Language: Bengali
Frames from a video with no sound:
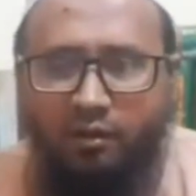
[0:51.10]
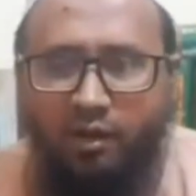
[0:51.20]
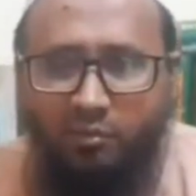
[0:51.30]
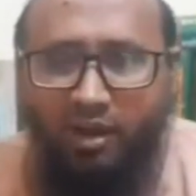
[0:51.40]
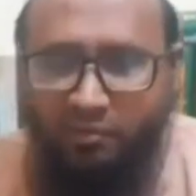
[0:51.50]

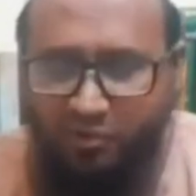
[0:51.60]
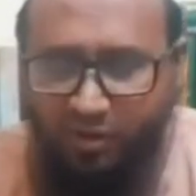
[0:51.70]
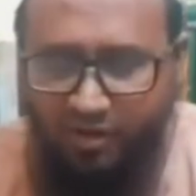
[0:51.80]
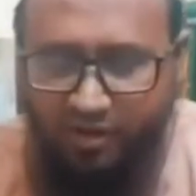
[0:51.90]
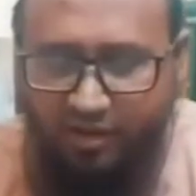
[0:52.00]
আমরা এই
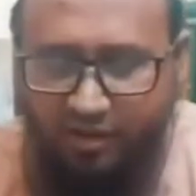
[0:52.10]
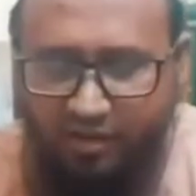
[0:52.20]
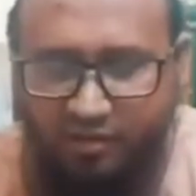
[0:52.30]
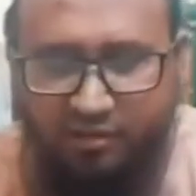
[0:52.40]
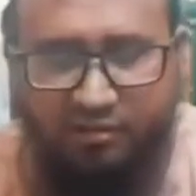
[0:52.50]
বিষয়টা
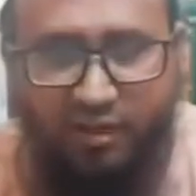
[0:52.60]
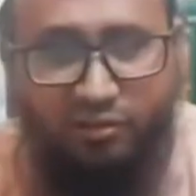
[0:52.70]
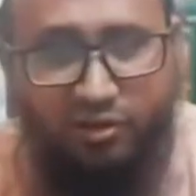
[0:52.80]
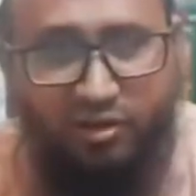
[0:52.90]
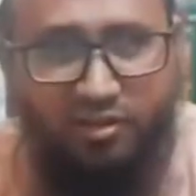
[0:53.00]

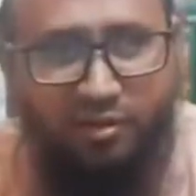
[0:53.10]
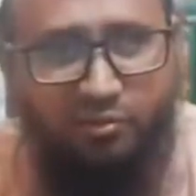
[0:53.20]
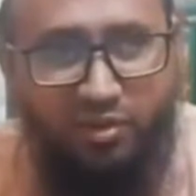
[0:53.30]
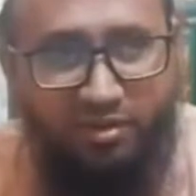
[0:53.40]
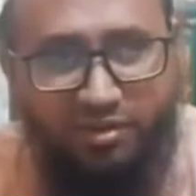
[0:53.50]
আন্তরিকতার সাথে
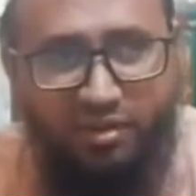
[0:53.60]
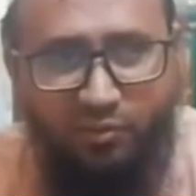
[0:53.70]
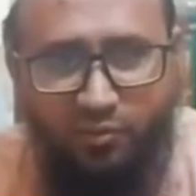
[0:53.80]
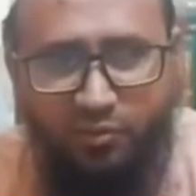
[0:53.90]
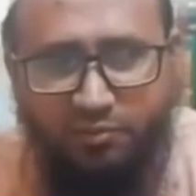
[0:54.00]
বোঝার চেষ্টা
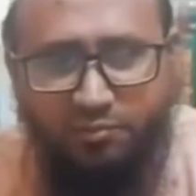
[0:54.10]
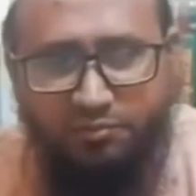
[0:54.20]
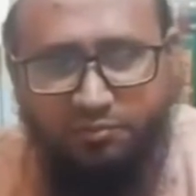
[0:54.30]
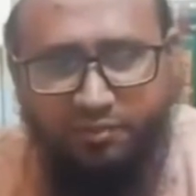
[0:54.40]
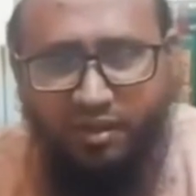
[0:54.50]
করব
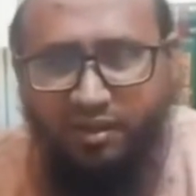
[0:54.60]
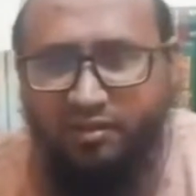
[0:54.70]
যে